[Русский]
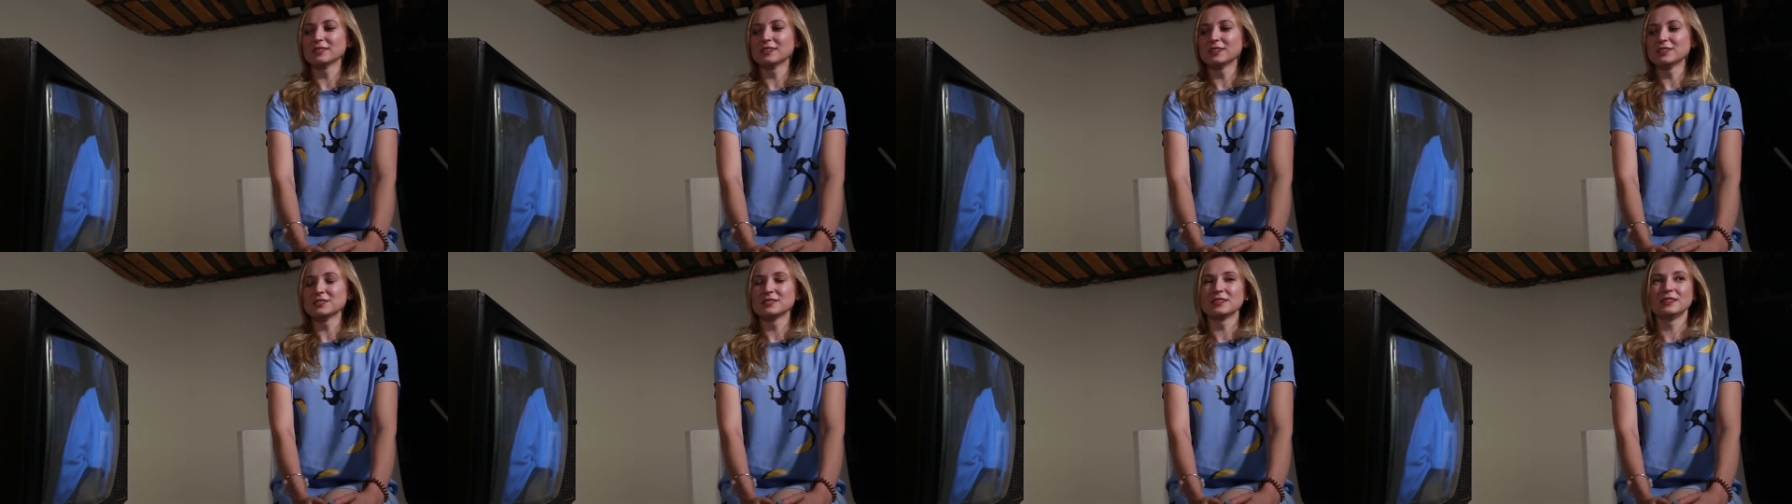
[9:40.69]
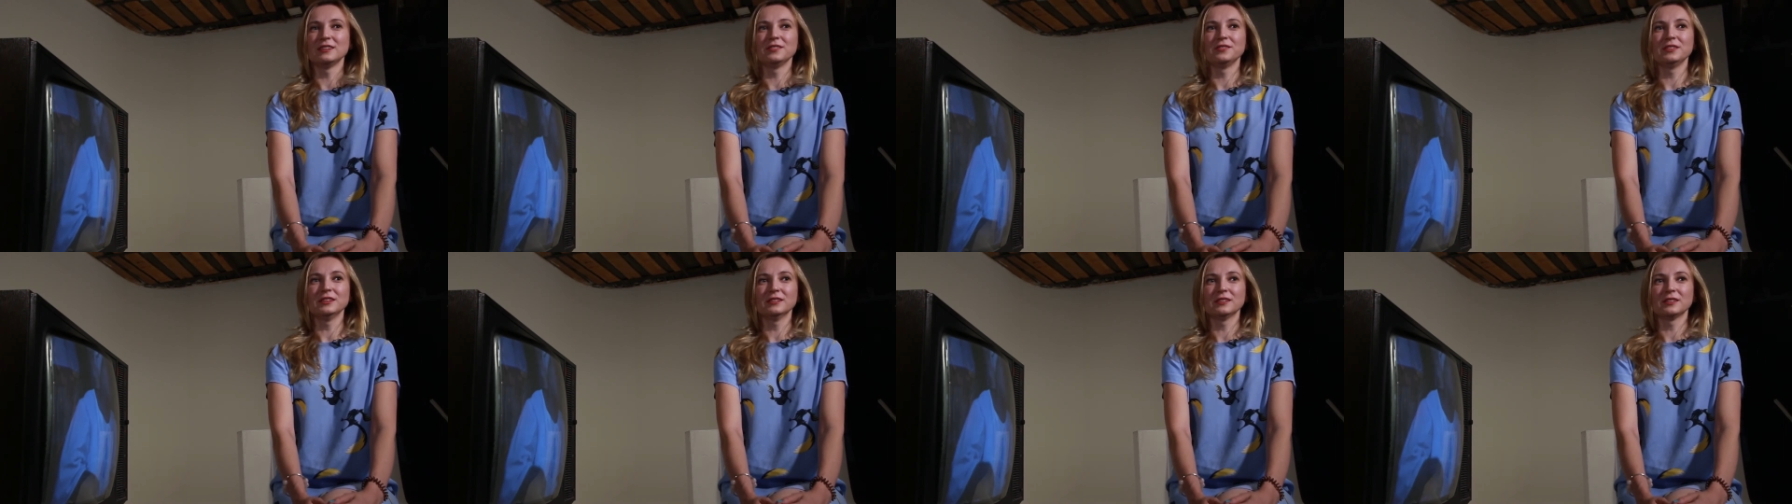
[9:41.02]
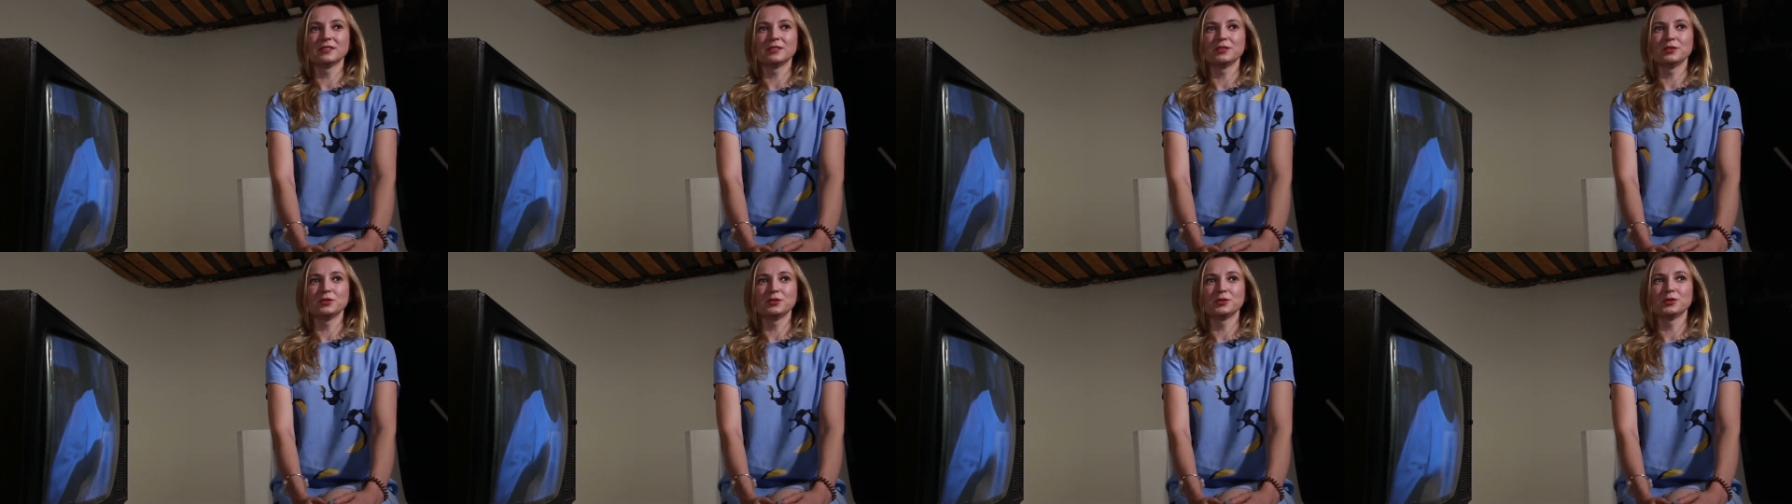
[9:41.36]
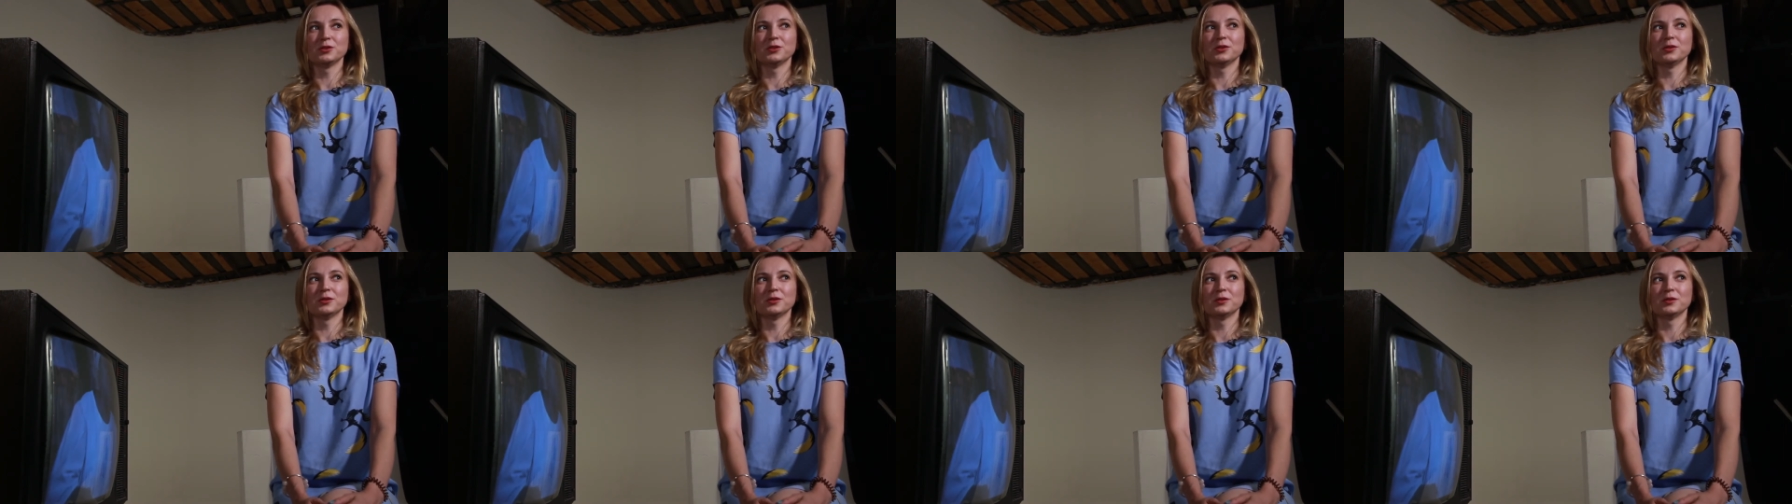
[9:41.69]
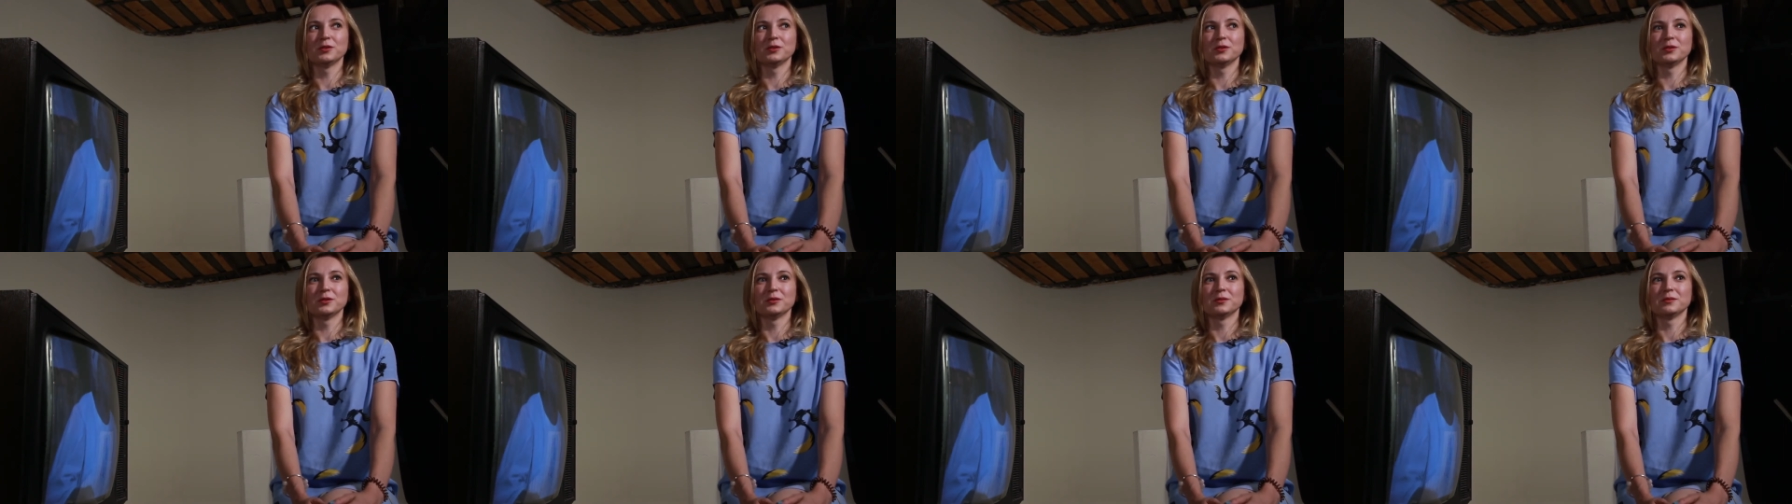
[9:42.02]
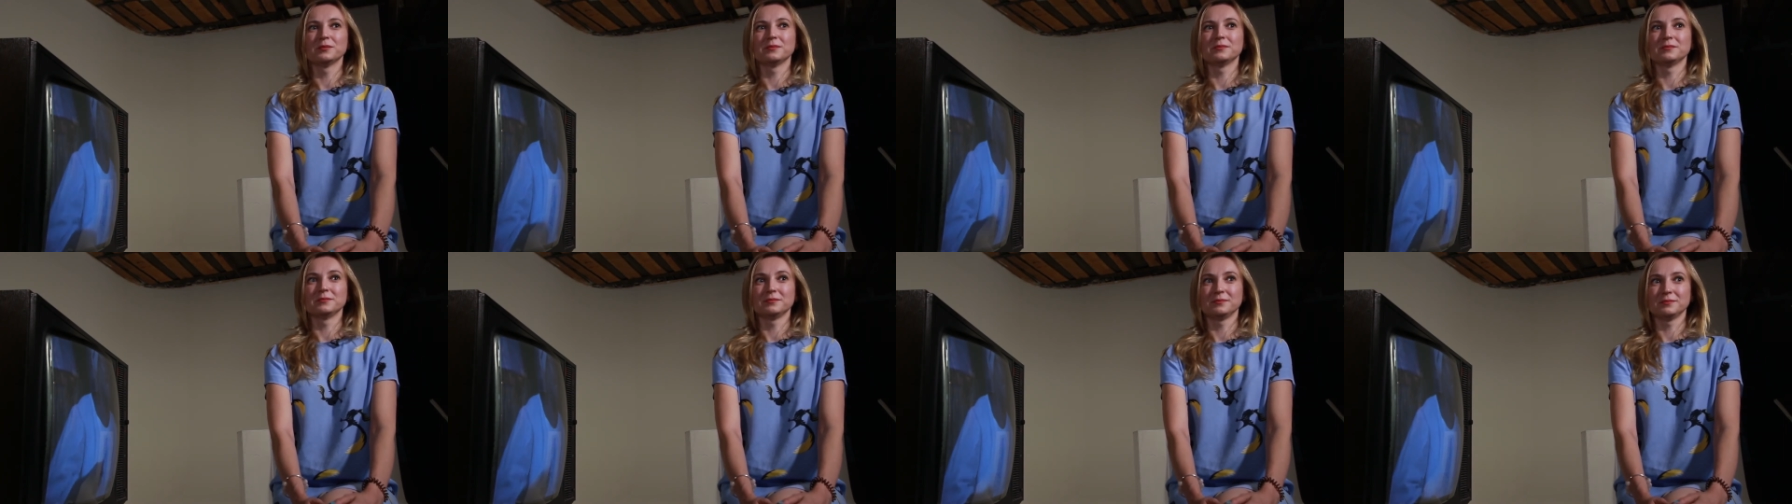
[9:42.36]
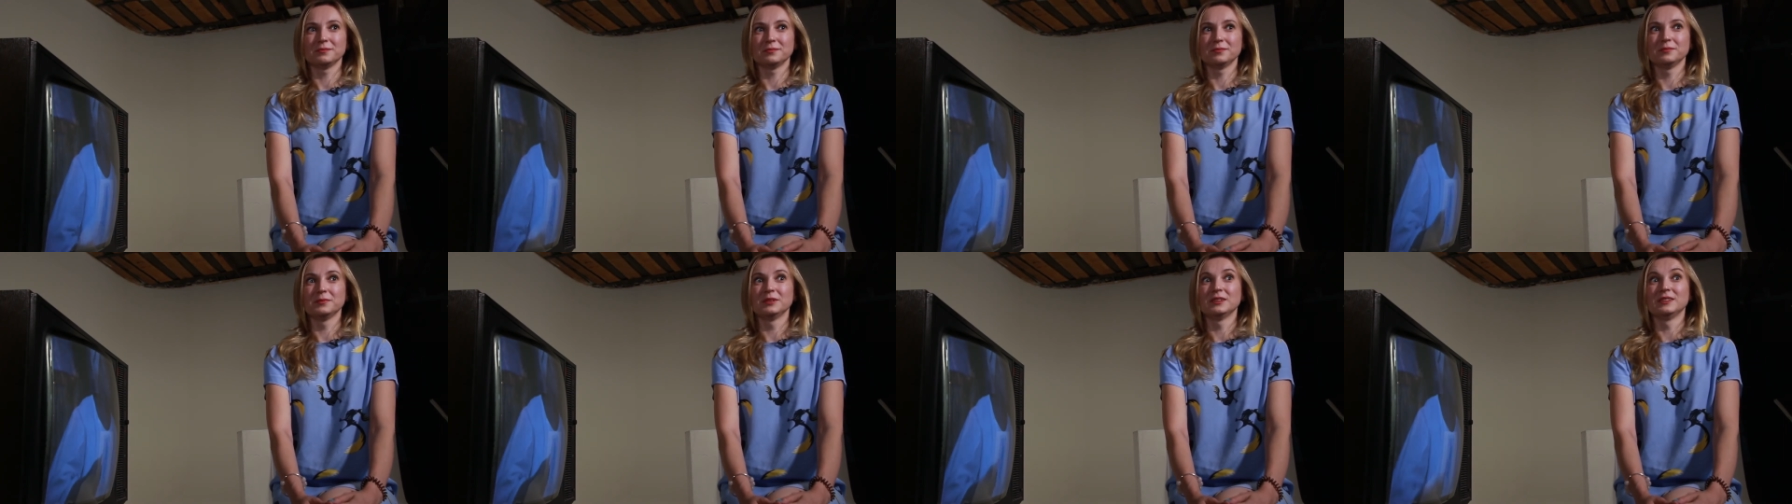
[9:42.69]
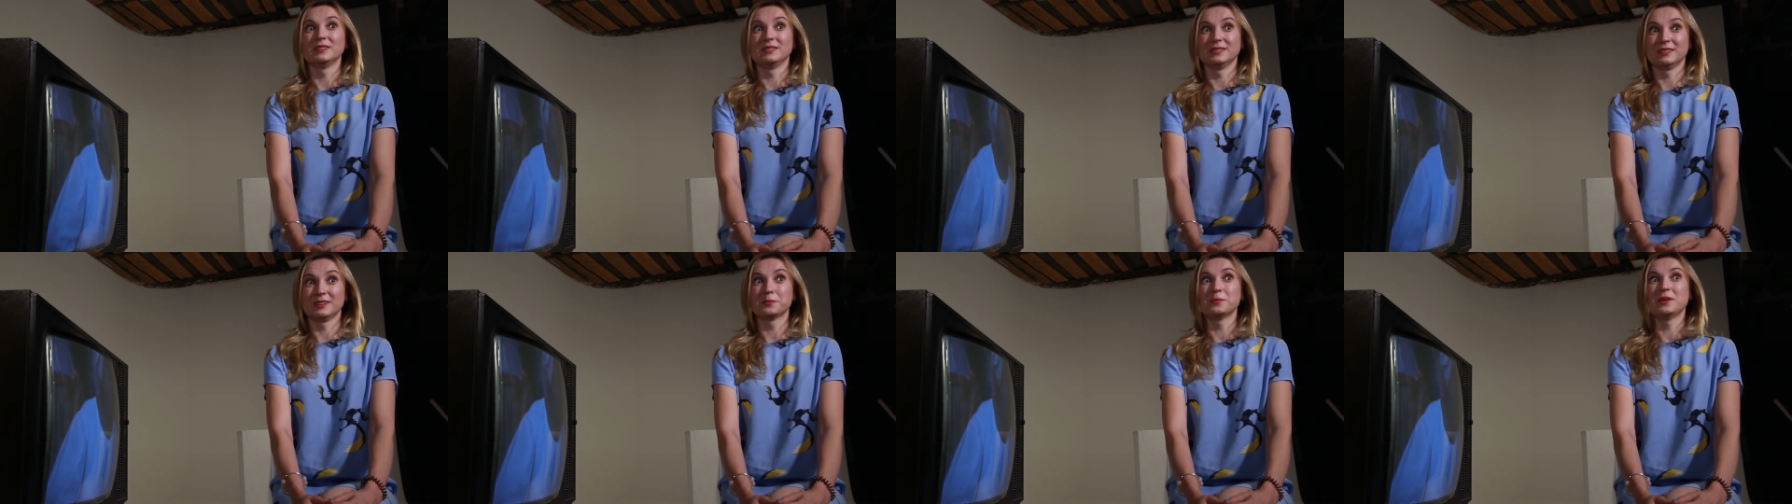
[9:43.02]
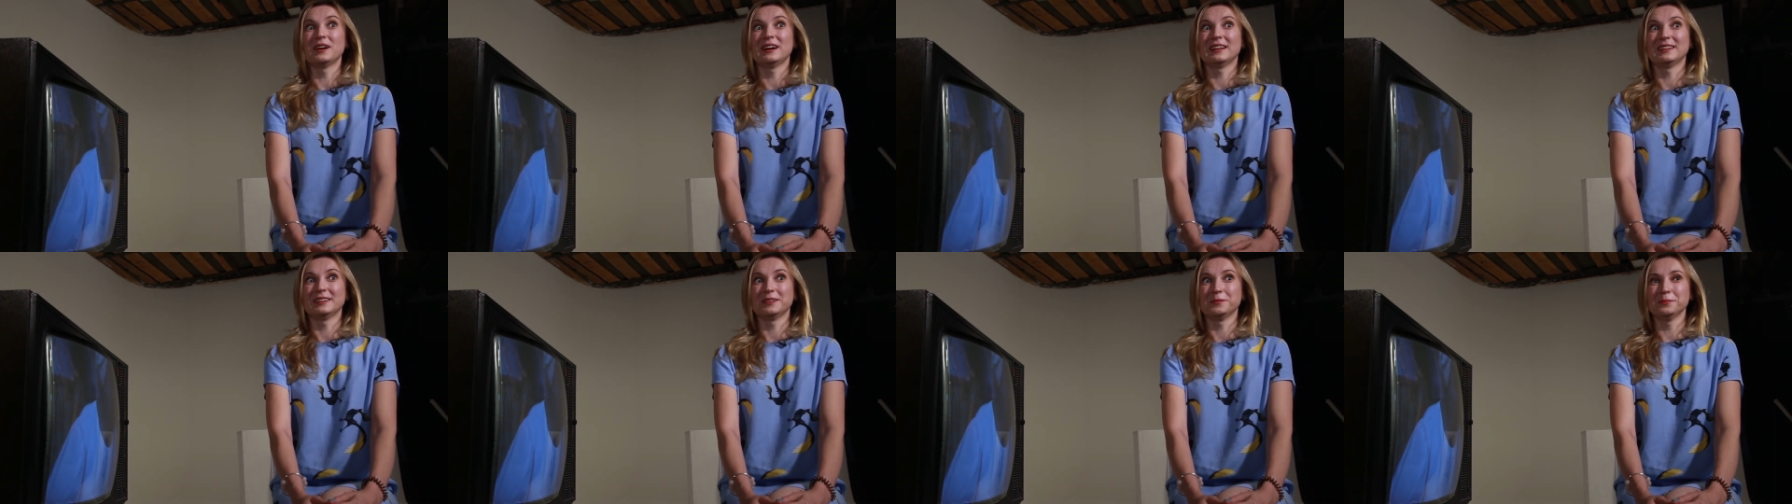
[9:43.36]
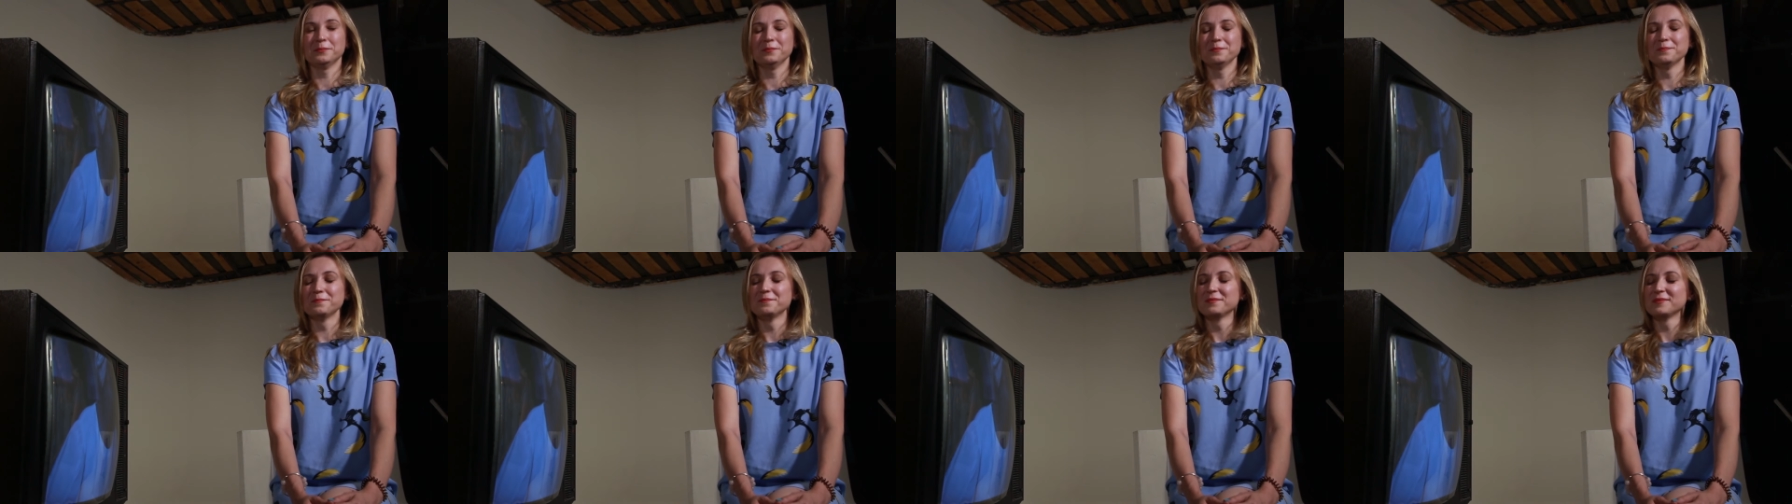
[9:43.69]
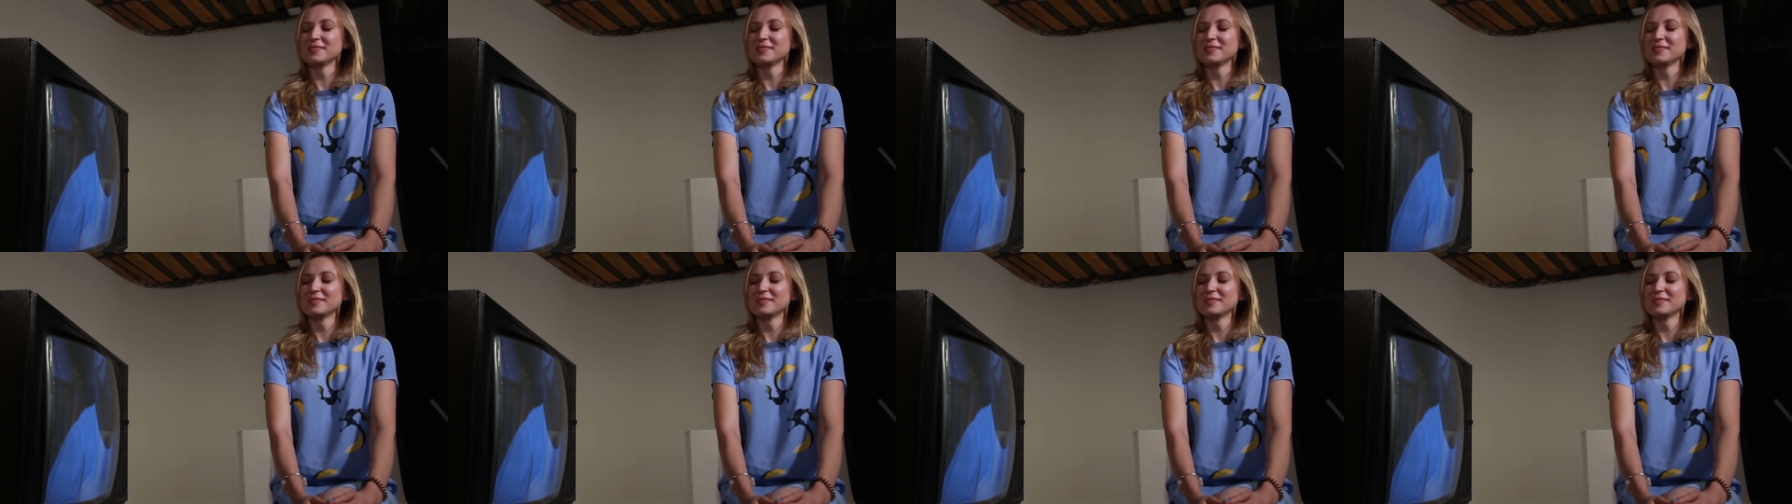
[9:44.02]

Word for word: наш телевизор еще был нормальным,